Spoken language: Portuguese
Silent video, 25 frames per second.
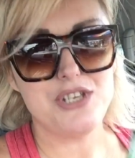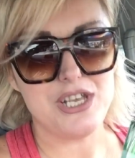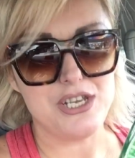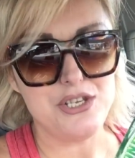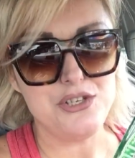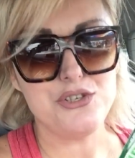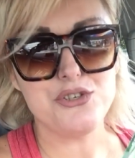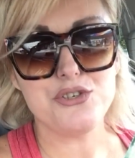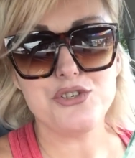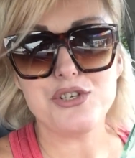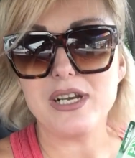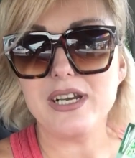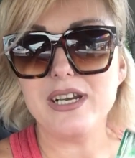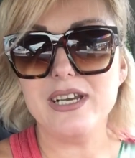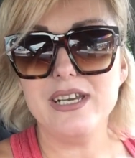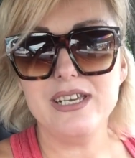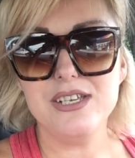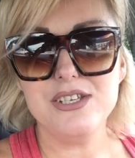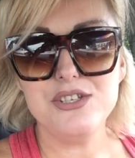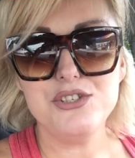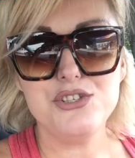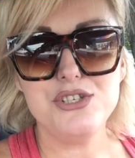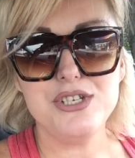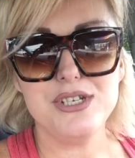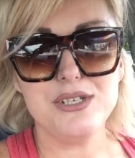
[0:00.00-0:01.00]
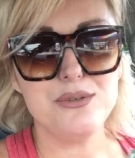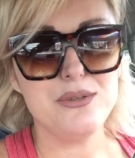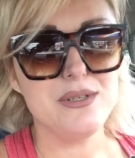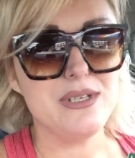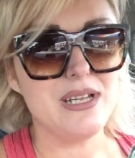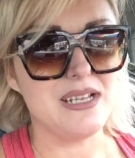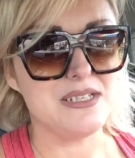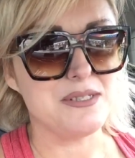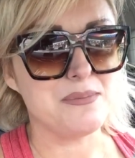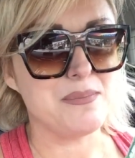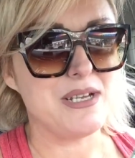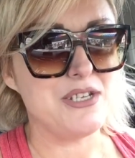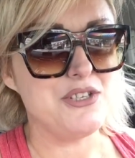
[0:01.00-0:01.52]
Gente, eu já ganhei dinheiro
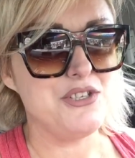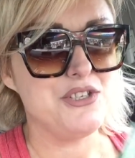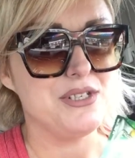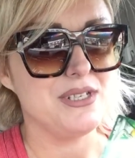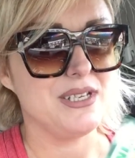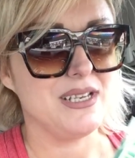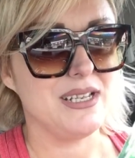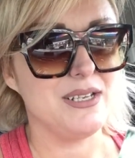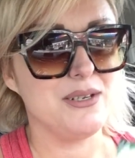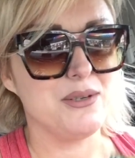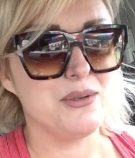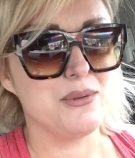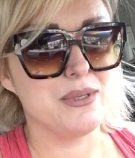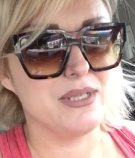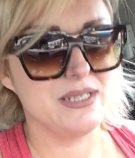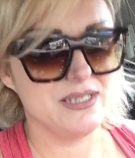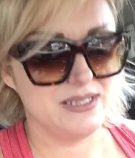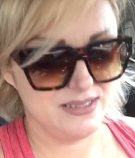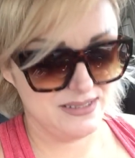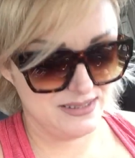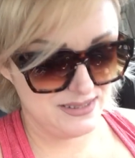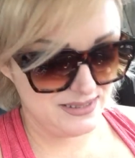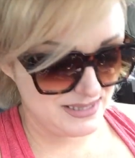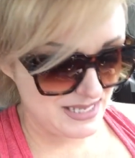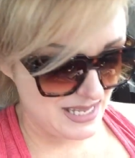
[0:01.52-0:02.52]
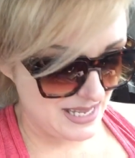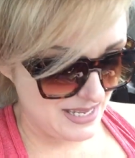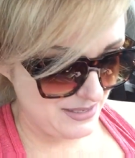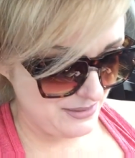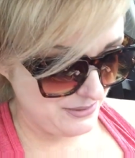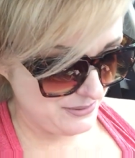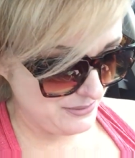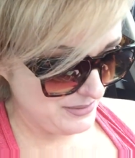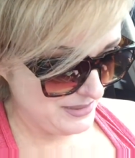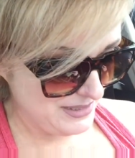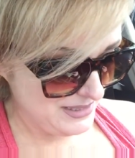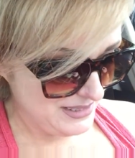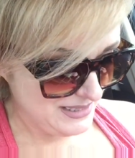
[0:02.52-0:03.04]
na raspadinha lá em Londres,
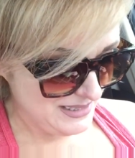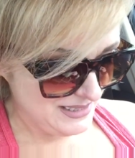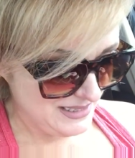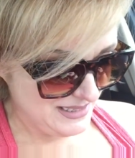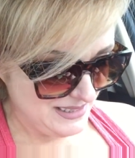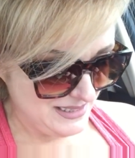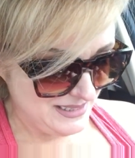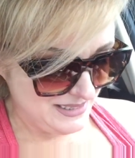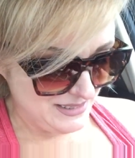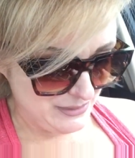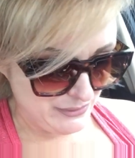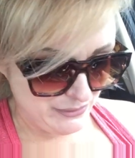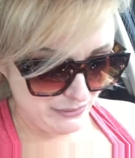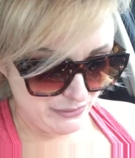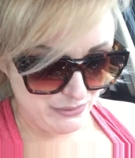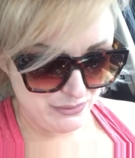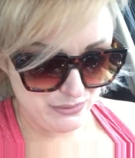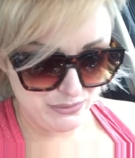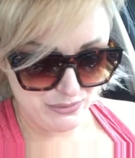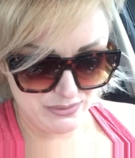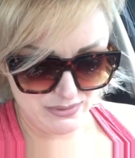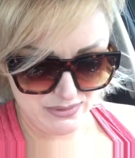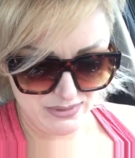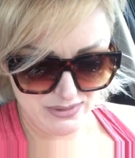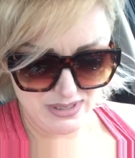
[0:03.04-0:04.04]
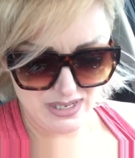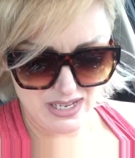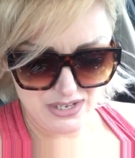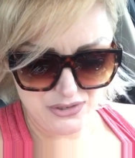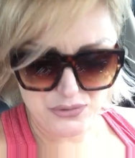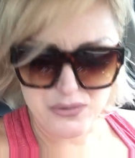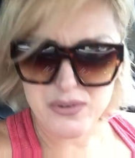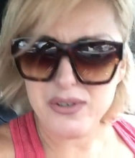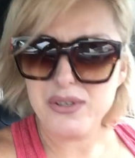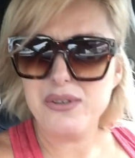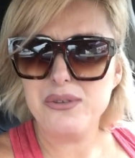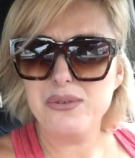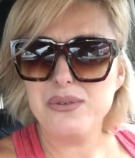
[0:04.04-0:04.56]
sério. No, acho
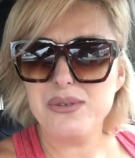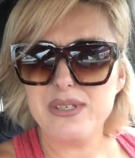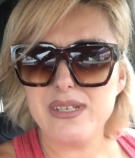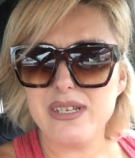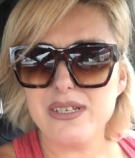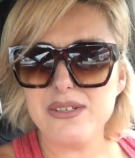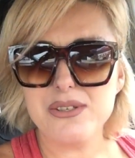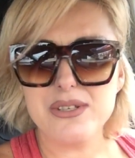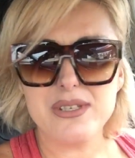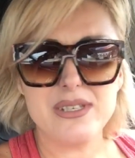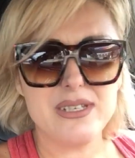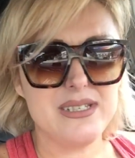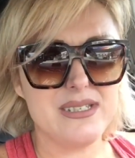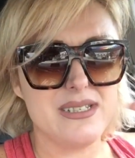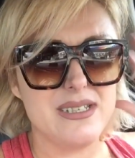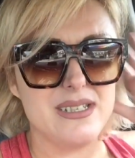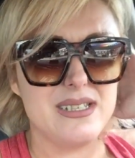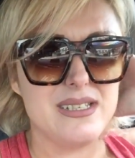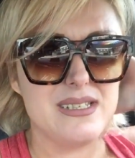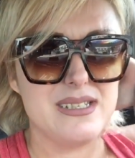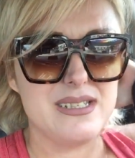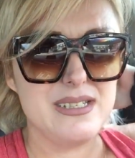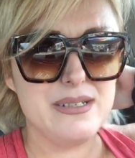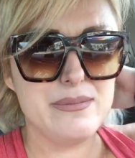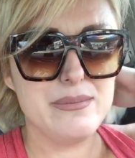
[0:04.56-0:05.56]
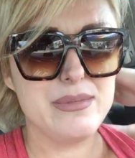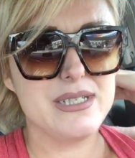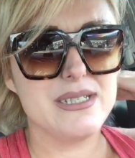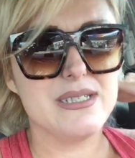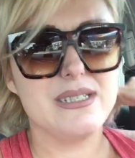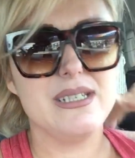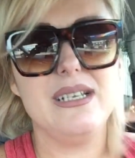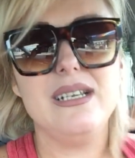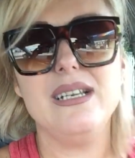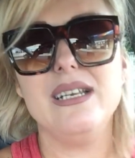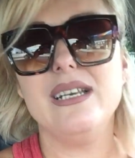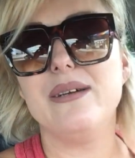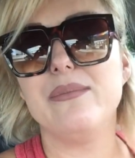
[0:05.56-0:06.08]
que foi 200 ou 300 libras,
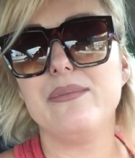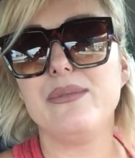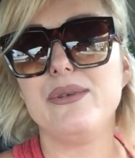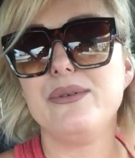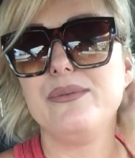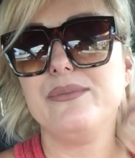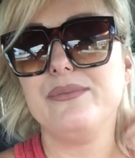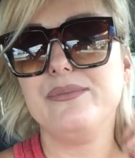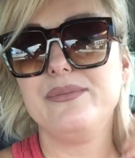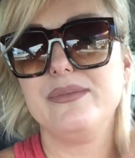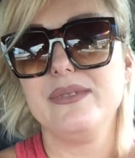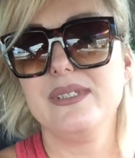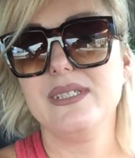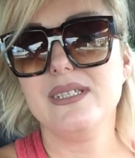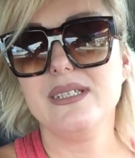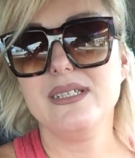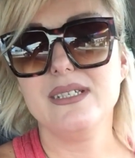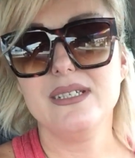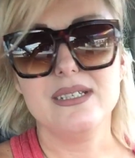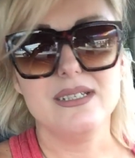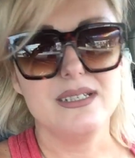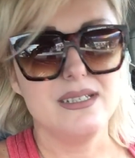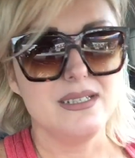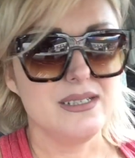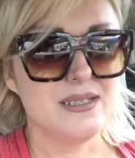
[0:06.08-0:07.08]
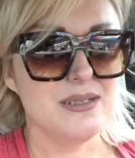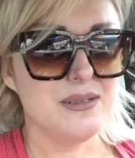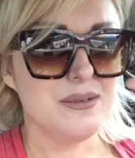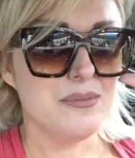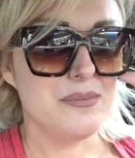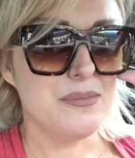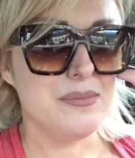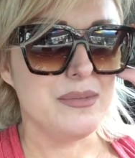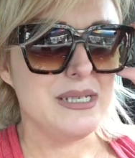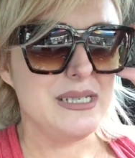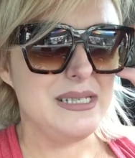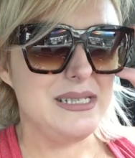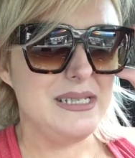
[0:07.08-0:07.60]
nem lembro.
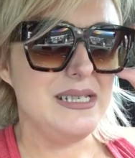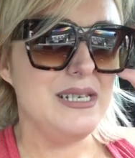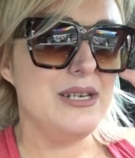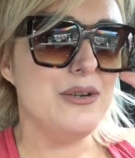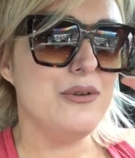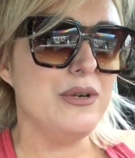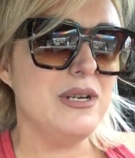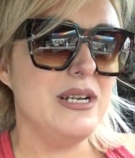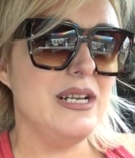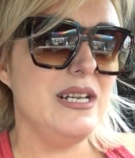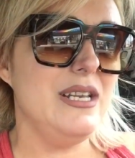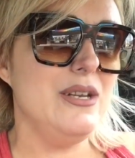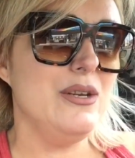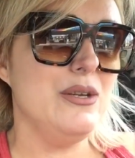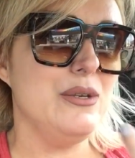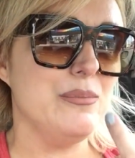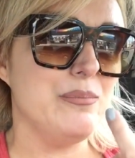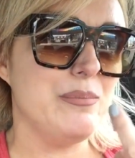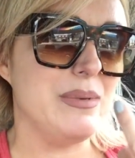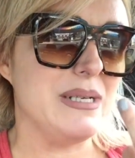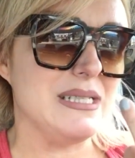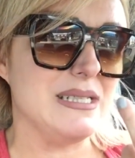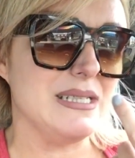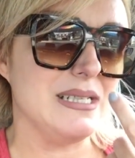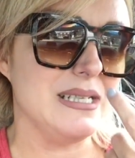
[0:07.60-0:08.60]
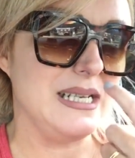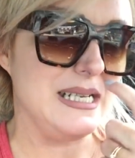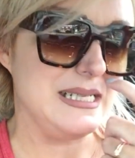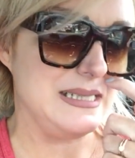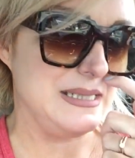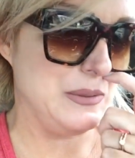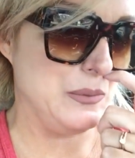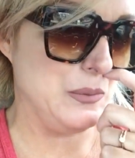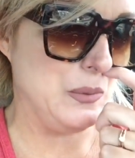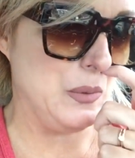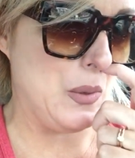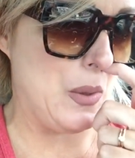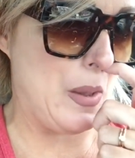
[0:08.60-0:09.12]
Mas se eu ganhei,
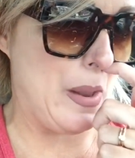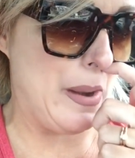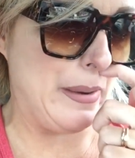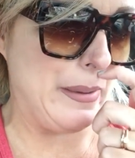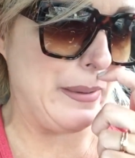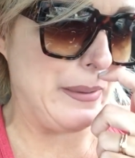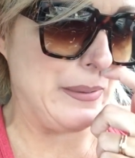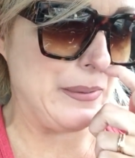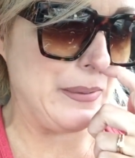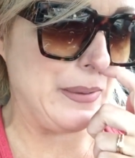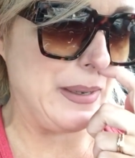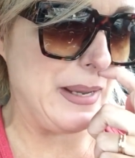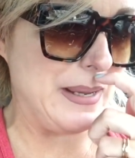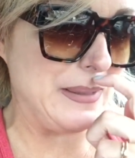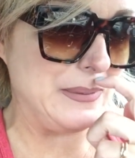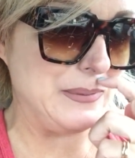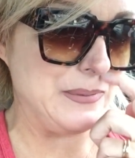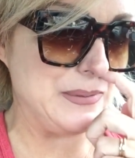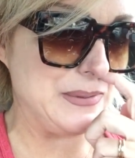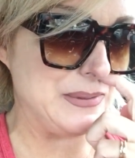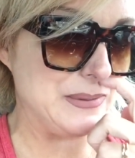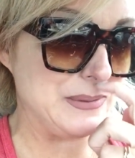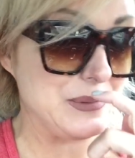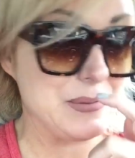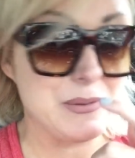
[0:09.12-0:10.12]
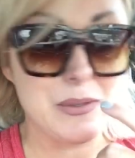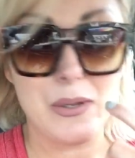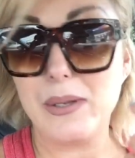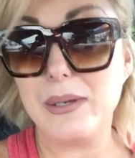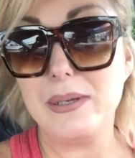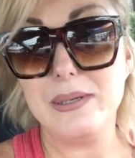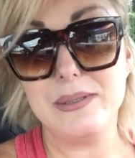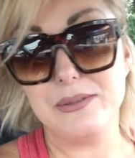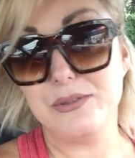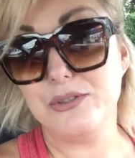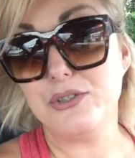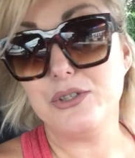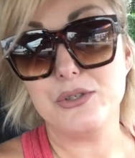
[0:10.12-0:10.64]
gastei um dólar, se eu ganhar 200
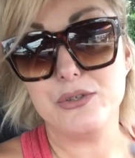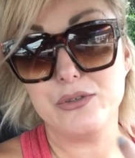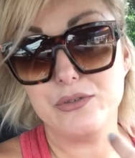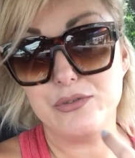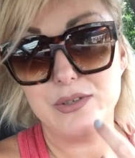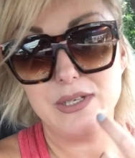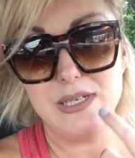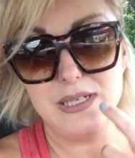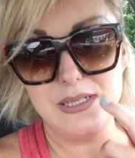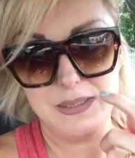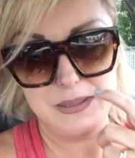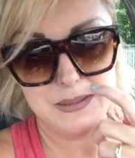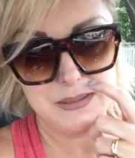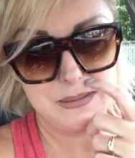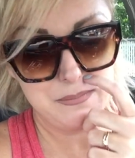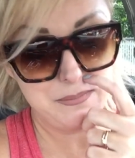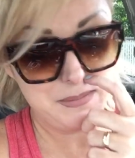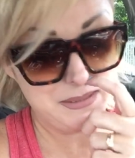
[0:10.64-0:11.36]
dólares, eu tô feliz.